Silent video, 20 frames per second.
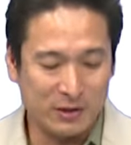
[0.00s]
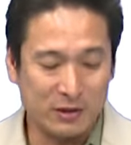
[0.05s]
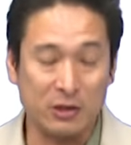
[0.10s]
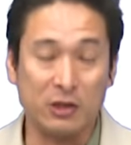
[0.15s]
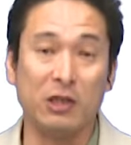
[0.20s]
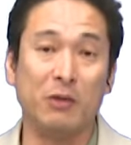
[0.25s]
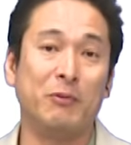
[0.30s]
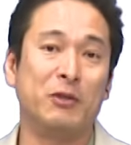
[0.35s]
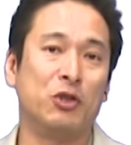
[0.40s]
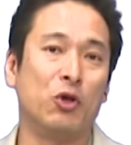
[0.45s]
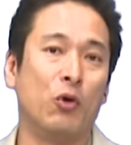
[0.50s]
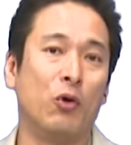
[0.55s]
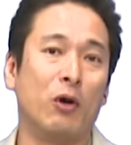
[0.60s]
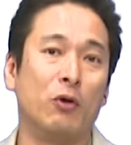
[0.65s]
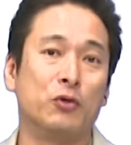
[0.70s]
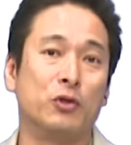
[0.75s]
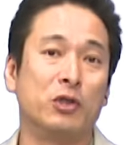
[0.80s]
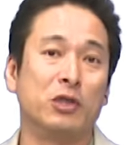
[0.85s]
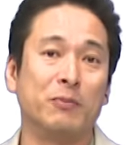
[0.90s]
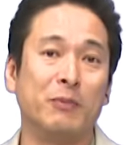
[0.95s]
釣りビジョンが
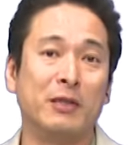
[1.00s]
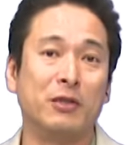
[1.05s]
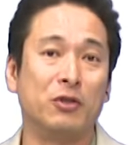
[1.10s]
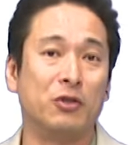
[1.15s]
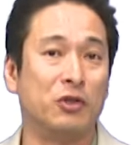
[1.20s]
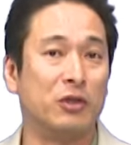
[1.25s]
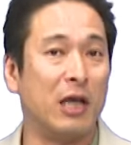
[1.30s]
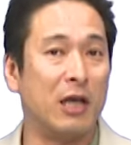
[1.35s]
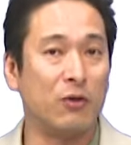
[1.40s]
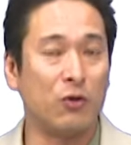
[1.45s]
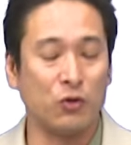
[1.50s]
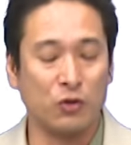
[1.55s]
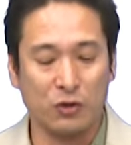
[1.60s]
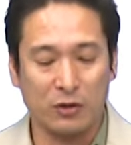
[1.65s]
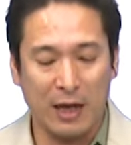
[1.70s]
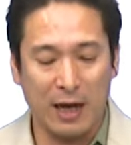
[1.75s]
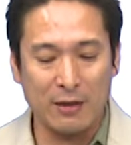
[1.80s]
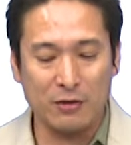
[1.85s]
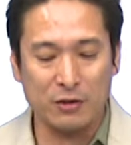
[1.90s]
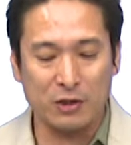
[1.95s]
おすすめする全国
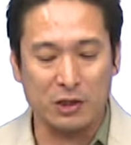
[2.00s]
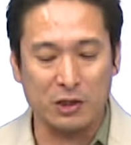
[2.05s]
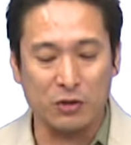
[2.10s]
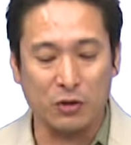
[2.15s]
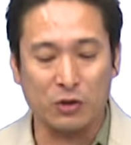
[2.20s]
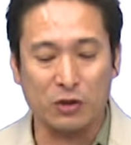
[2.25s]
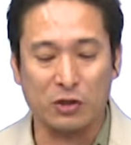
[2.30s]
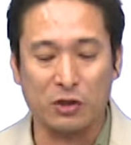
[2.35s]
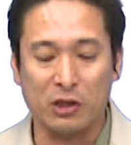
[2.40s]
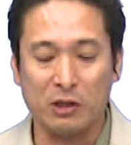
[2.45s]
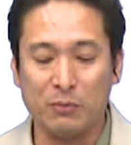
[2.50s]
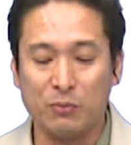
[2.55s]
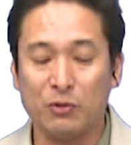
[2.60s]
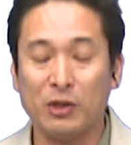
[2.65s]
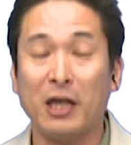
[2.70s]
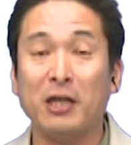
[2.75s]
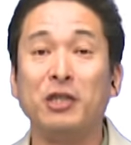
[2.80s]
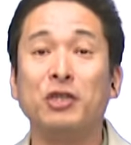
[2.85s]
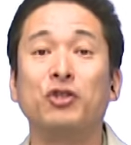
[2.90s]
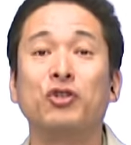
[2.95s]
各地の釣り
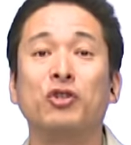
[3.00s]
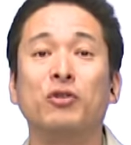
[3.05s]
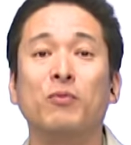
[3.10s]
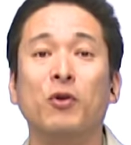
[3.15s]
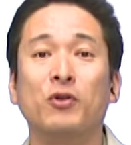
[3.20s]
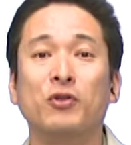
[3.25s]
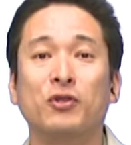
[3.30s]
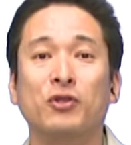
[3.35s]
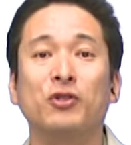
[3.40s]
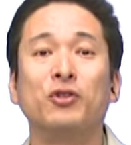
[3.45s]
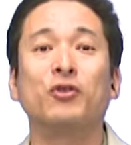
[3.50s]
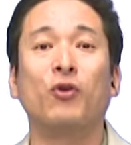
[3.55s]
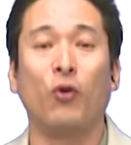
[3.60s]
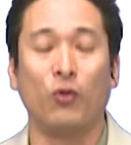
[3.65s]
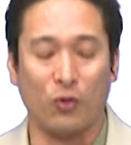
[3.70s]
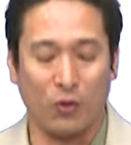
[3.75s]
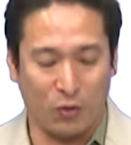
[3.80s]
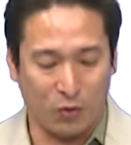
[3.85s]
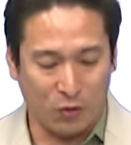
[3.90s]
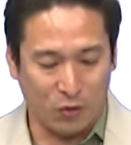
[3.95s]
船に注目するこ
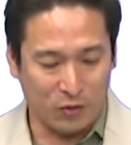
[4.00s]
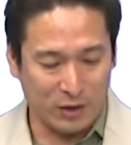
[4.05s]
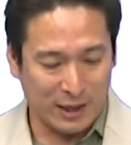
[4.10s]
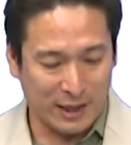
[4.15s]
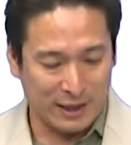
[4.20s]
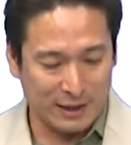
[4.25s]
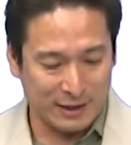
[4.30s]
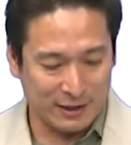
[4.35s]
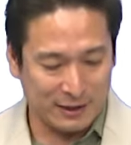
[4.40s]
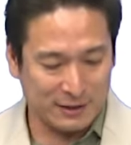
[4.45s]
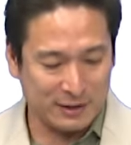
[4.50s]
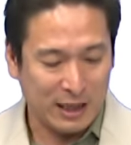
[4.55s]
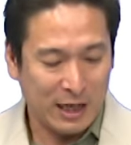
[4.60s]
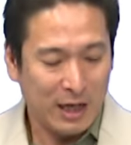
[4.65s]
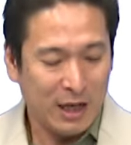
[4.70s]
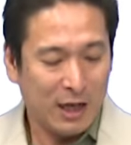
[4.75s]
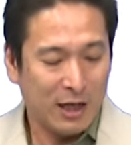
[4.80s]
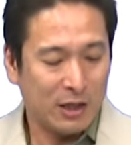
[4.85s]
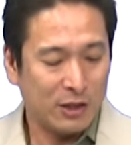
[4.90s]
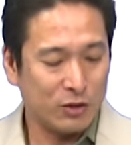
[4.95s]
のコーナーで
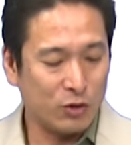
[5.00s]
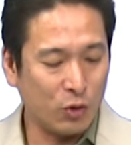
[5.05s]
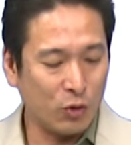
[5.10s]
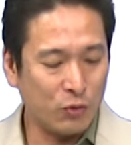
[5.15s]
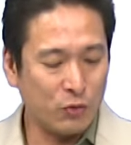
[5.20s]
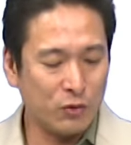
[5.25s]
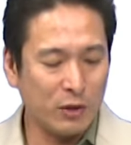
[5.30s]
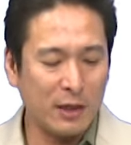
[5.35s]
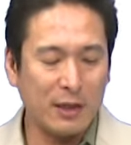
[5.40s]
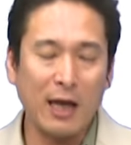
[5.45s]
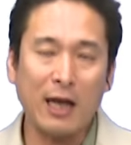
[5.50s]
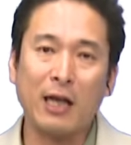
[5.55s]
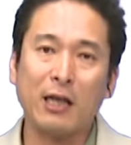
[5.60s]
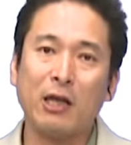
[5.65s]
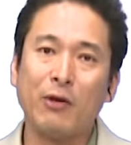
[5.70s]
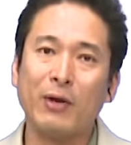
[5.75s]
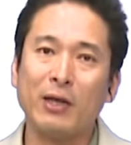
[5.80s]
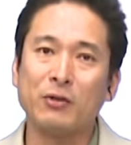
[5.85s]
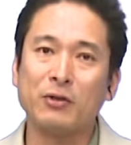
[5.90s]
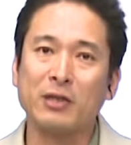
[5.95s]
す。その船なら
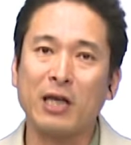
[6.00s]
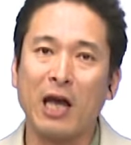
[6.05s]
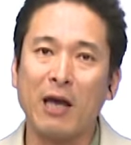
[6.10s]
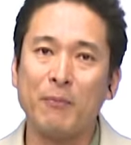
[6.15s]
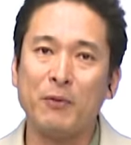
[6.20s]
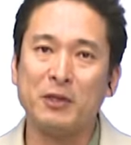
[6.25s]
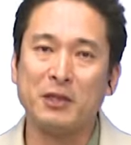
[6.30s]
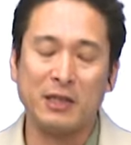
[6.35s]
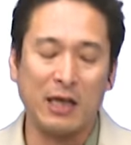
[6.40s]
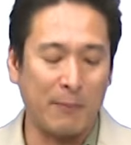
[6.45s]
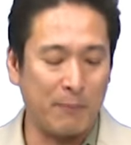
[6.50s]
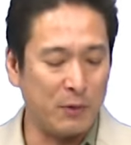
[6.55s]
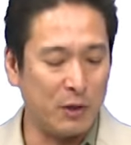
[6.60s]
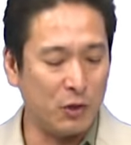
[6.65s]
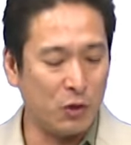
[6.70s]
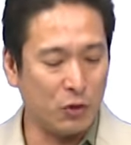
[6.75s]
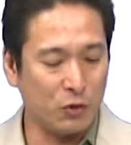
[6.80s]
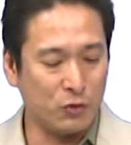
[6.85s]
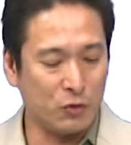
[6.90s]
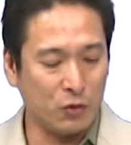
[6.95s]
ではのサービスや魅
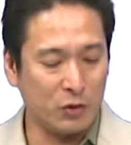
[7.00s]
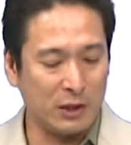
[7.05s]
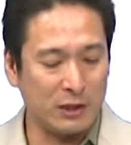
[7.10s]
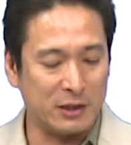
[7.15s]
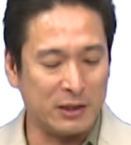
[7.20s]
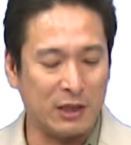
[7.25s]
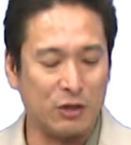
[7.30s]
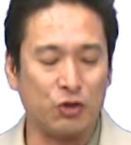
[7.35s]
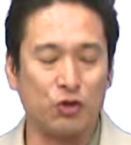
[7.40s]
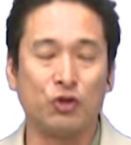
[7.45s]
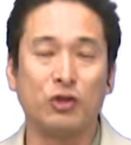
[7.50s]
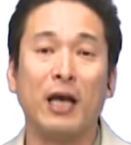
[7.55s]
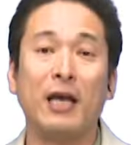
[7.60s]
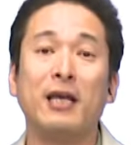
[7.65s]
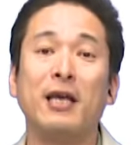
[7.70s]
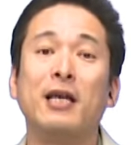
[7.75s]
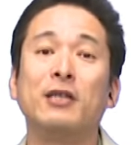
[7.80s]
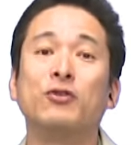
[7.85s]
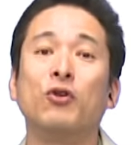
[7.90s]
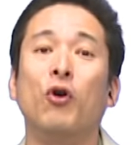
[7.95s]
力をですね、取
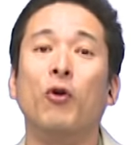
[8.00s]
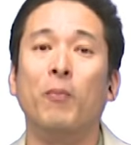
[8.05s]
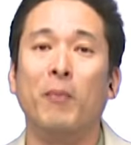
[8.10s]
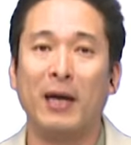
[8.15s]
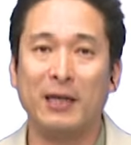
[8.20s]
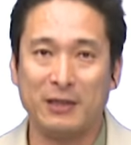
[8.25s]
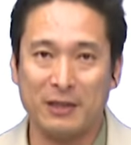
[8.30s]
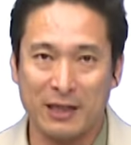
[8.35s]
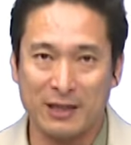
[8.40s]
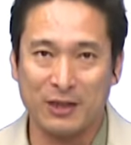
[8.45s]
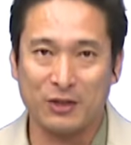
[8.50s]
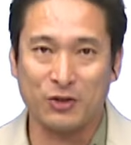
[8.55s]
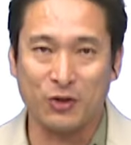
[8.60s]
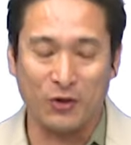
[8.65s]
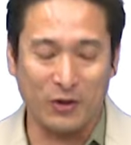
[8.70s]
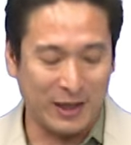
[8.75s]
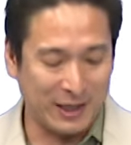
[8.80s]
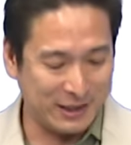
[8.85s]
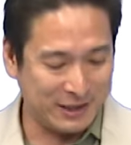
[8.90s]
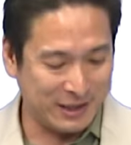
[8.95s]
材映像を交えて
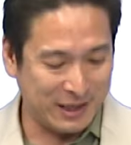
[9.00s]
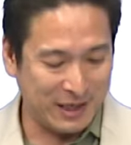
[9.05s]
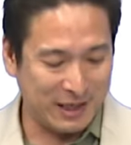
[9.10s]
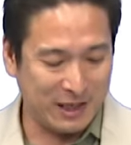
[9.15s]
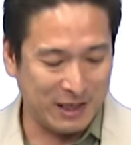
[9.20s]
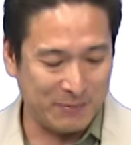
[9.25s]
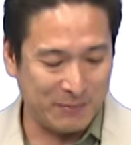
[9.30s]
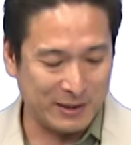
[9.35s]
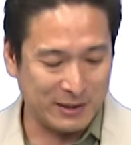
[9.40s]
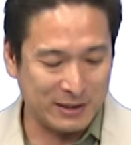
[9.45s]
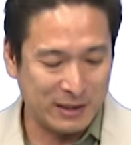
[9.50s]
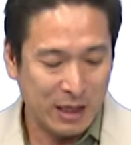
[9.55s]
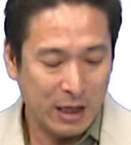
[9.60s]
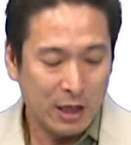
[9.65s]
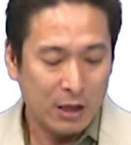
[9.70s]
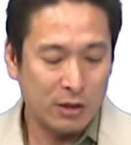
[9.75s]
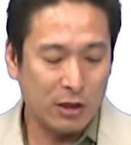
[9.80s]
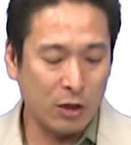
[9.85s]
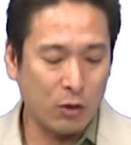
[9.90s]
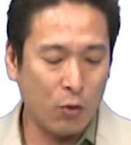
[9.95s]
紹介していきま
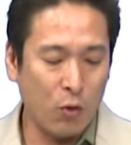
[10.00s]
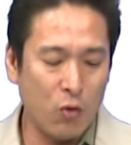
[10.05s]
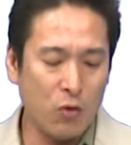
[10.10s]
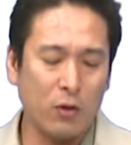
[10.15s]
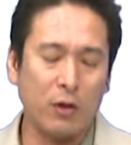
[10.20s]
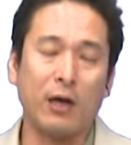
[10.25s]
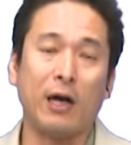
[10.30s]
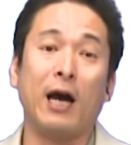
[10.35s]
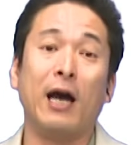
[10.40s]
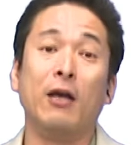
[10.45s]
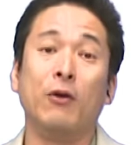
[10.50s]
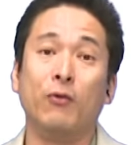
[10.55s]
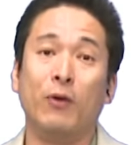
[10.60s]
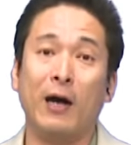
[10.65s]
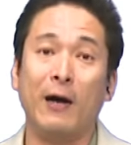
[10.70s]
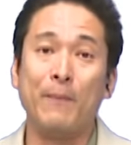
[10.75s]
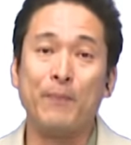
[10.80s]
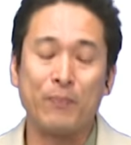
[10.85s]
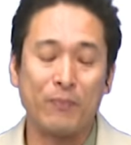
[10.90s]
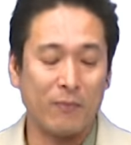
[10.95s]
す。で、今回
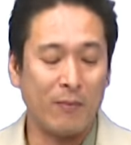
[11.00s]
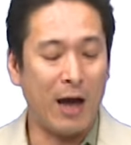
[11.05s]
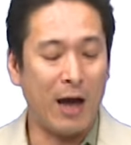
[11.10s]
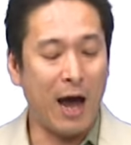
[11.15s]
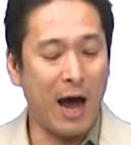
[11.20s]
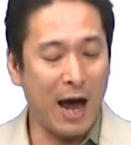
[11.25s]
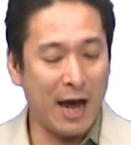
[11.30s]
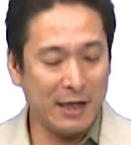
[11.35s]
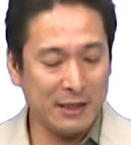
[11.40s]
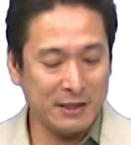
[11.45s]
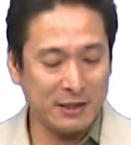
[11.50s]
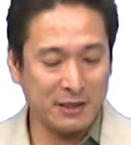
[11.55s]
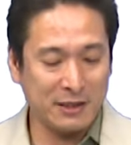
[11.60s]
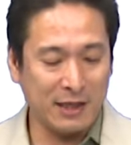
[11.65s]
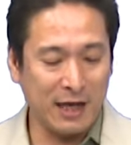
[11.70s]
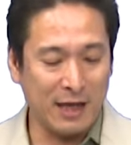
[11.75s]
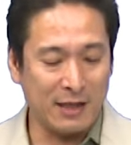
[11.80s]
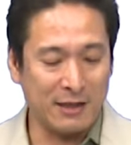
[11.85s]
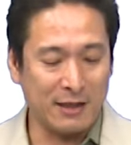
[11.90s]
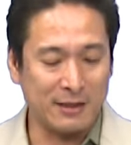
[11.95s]
は愛知
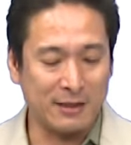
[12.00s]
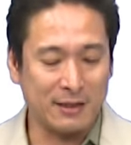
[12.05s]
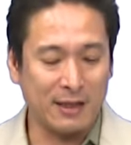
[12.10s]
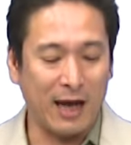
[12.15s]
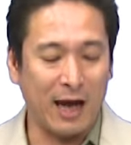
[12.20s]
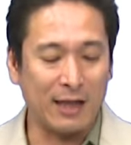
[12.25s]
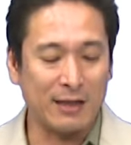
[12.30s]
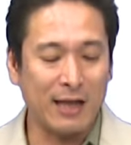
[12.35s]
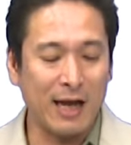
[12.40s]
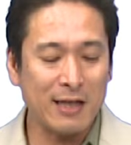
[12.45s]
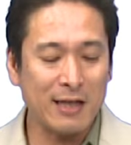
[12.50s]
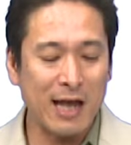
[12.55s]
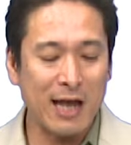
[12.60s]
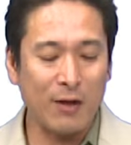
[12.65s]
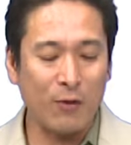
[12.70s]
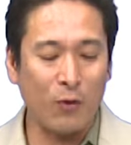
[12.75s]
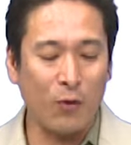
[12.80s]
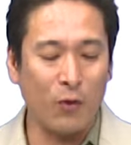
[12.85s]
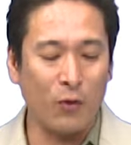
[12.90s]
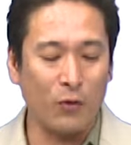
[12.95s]
県です。片名
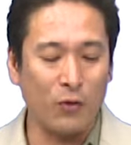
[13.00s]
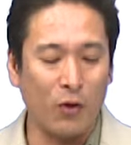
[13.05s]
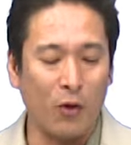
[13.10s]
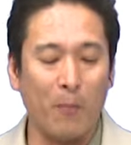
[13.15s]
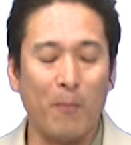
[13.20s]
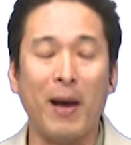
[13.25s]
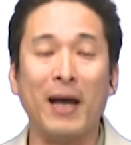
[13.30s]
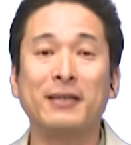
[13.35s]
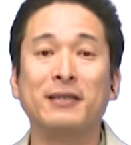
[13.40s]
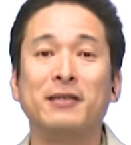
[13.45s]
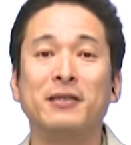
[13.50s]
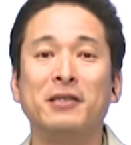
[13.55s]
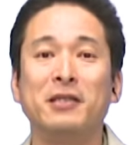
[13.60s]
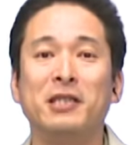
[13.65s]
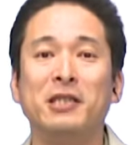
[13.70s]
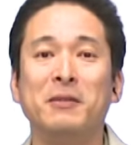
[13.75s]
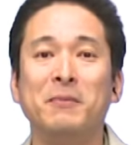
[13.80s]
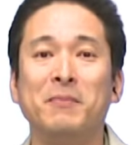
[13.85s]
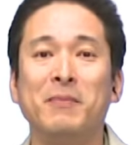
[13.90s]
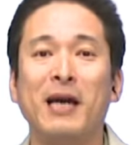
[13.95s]
港の松
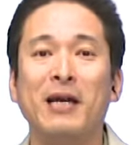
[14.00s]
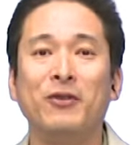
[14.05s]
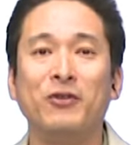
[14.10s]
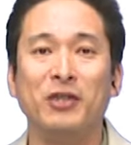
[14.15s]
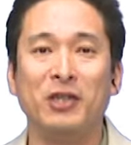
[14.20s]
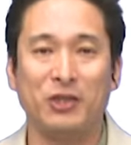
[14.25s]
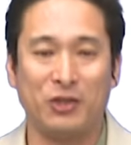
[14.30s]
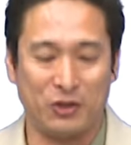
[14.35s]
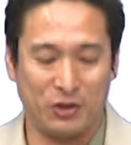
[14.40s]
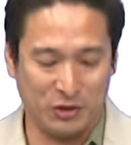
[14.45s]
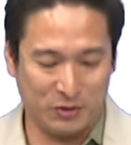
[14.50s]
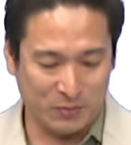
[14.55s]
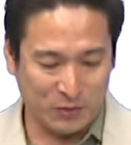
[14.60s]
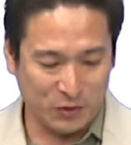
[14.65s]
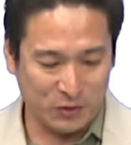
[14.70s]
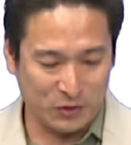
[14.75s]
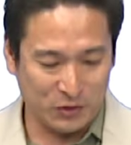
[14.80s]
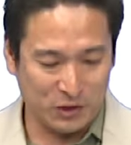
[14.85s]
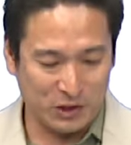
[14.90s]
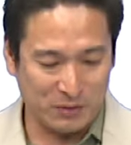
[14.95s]
新丸に注
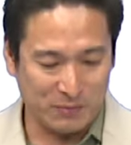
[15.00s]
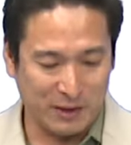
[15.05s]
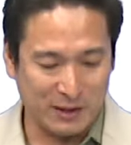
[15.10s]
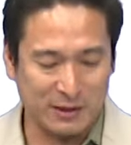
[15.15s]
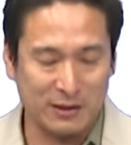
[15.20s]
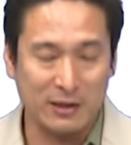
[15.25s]
目しま